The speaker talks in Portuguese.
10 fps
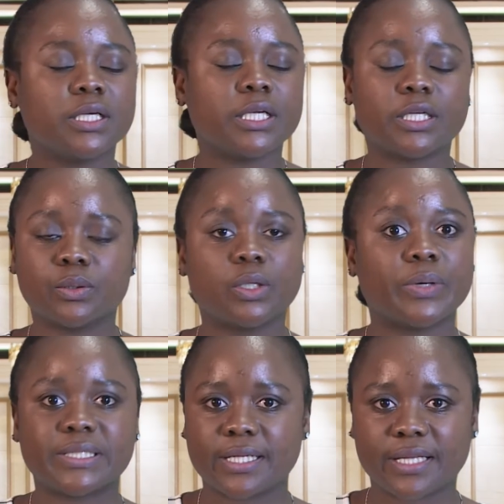E eu
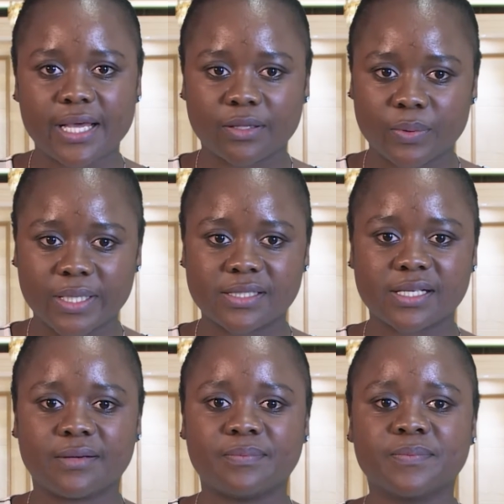não aceitei a
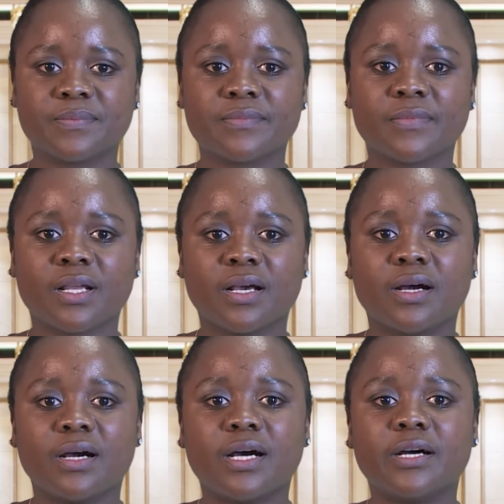doença.
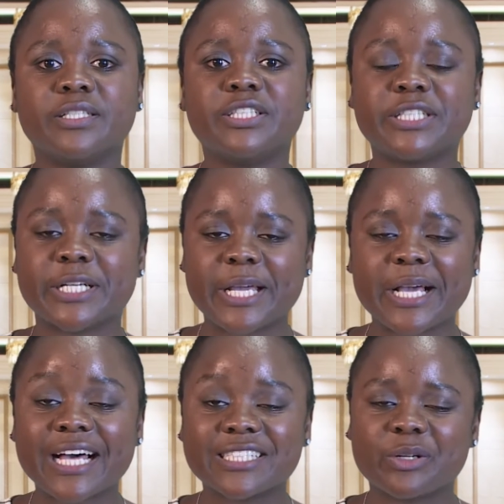Ah, cheguei em
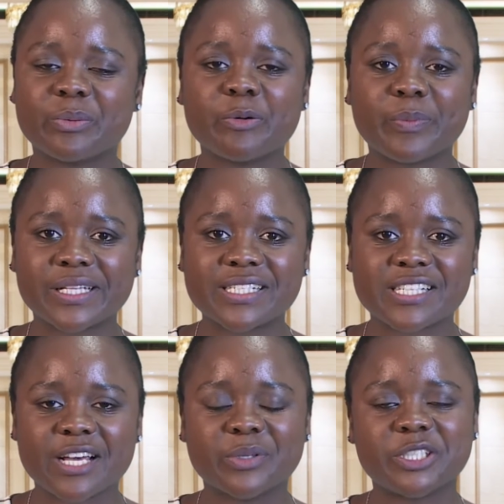casa no meu
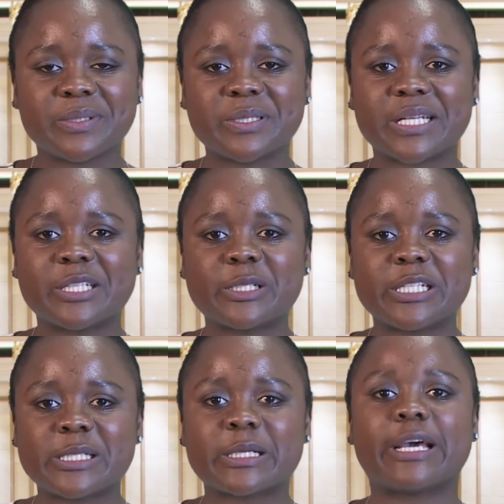PDC, o Espírito Santo
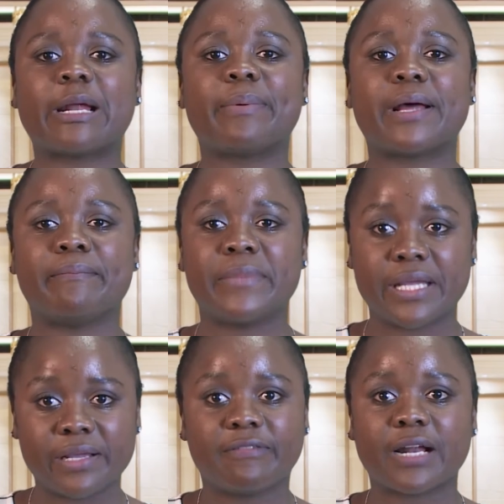disse que era para
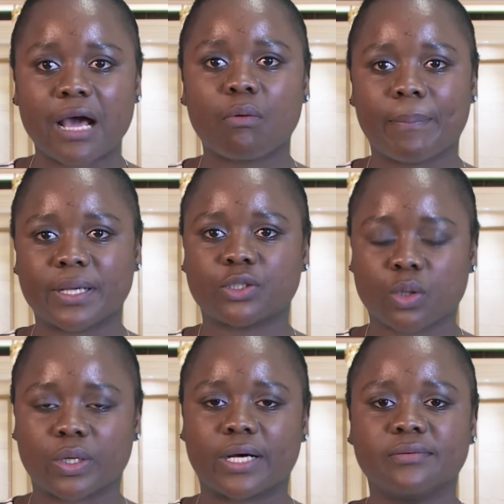mim falar com a
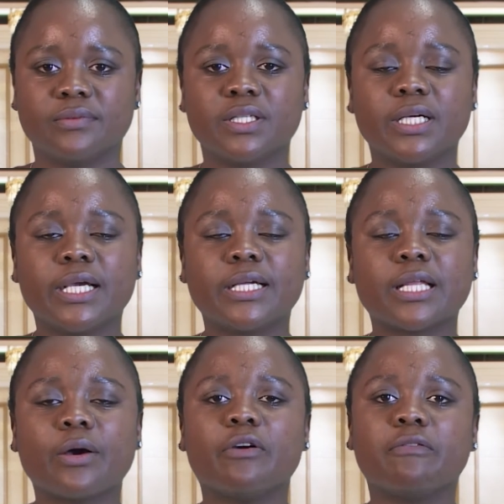pastora.
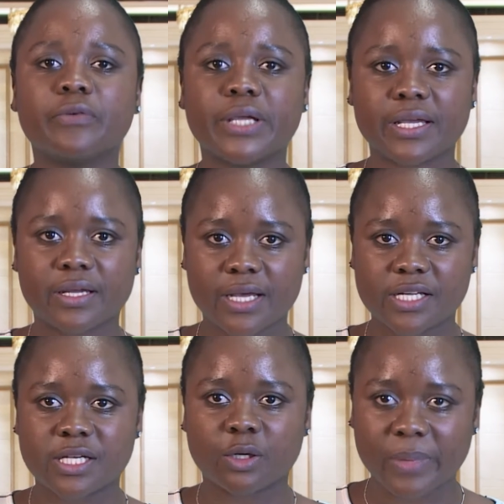Então eu fui à
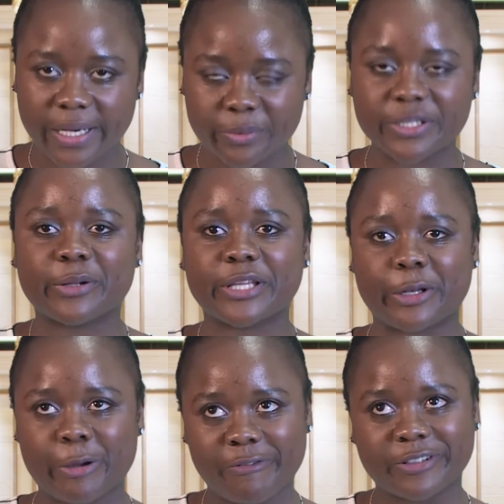igreja numa reunião de
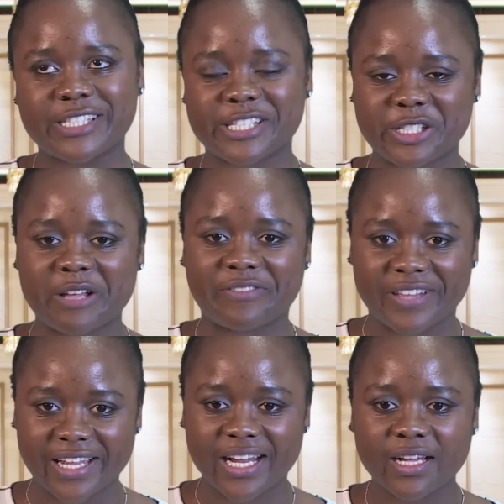novo de
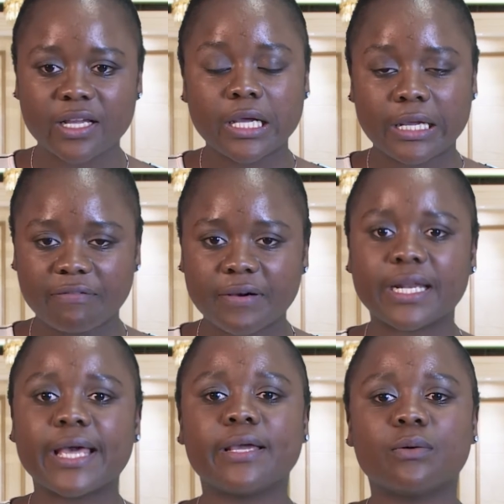sexta-feira e
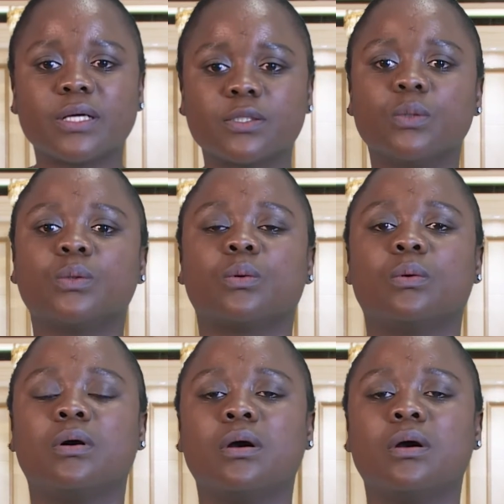falei o assunto.